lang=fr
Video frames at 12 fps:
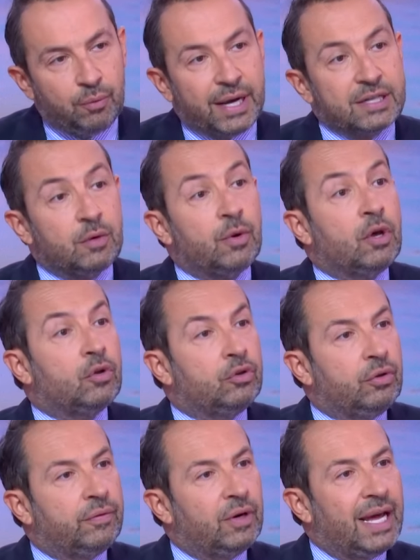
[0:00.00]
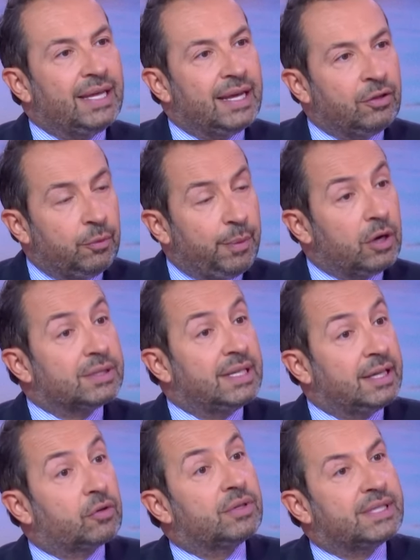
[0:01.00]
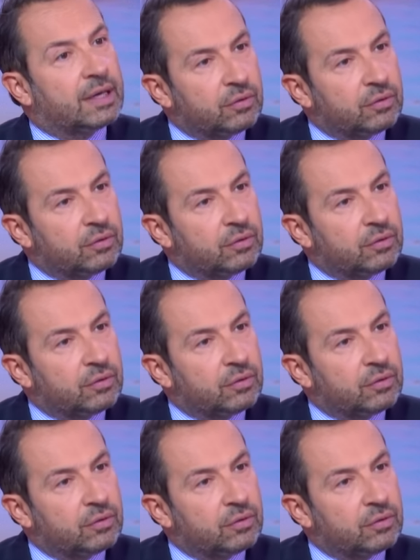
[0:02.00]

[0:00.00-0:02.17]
par exemple, de volailles et de porc. C'est-à-dire que ça